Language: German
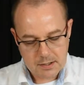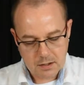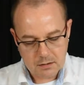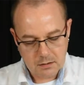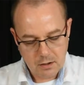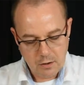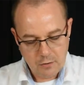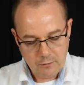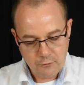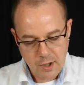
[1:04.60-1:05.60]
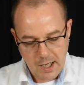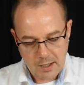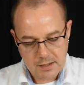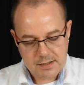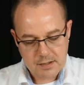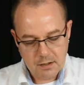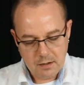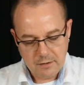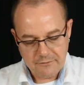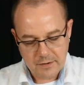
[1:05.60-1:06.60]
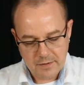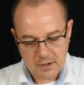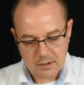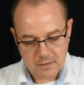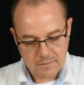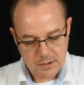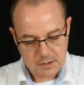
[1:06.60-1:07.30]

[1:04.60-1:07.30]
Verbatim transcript: Antenne für alles verwendet